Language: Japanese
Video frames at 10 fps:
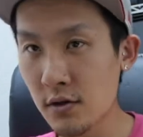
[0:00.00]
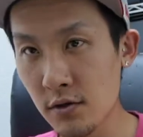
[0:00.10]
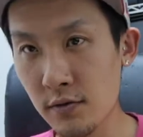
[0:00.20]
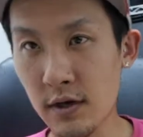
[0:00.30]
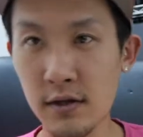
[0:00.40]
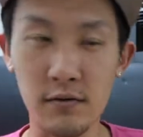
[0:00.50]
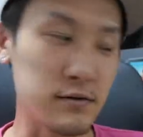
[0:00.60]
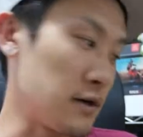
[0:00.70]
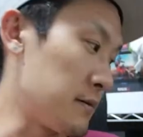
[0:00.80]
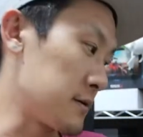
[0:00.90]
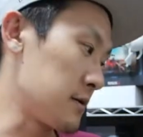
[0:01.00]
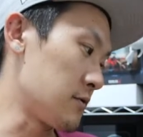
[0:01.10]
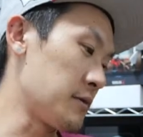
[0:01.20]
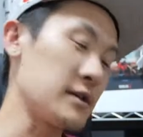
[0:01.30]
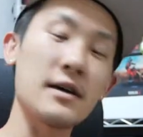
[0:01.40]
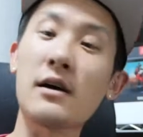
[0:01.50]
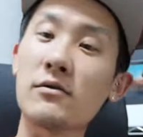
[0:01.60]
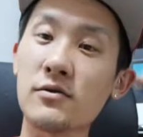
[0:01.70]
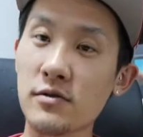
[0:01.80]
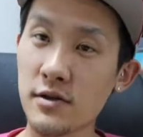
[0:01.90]
というわけでございますけど、皆さんいかが
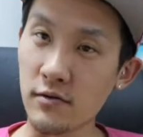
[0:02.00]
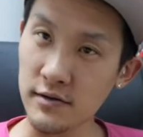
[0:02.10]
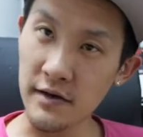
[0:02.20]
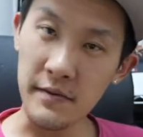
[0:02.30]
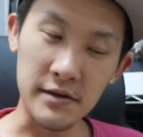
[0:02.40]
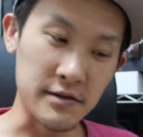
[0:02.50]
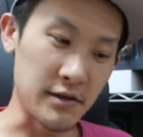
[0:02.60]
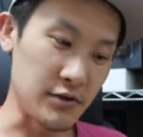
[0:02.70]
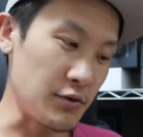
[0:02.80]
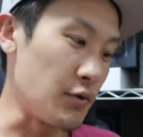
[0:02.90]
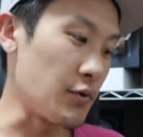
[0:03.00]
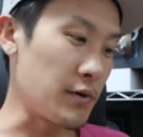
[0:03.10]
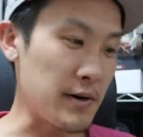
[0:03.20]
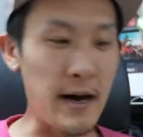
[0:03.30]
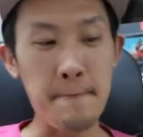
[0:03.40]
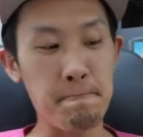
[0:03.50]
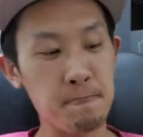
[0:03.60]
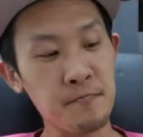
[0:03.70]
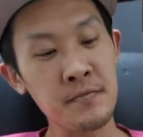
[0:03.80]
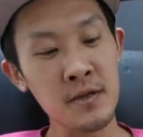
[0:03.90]
お過ごしでございますでしょうか。
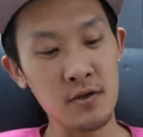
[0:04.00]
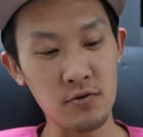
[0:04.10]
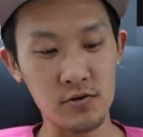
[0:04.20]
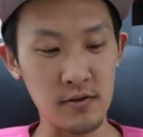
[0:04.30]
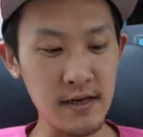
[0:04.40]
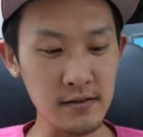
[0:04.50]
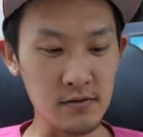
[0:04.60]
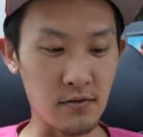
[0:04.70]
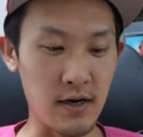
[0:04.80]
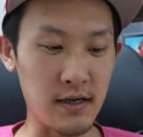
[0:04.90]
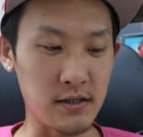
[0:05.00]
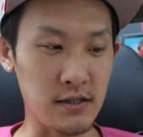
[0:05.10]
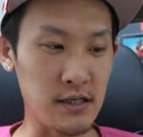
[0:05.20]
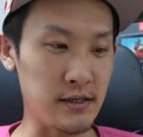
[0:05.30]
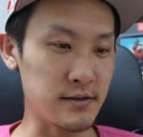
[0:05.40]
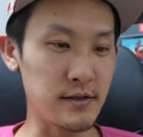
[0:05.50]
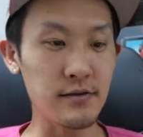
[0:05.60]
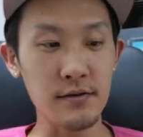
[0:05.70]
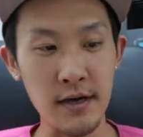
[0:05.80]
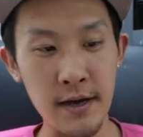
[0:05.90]
今日ちょっとレンズのお話なんですけ
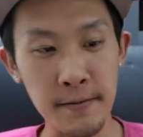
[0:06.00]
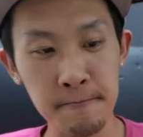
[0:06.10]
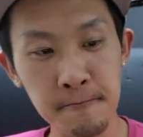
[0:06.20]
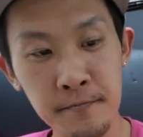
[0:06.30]
どね。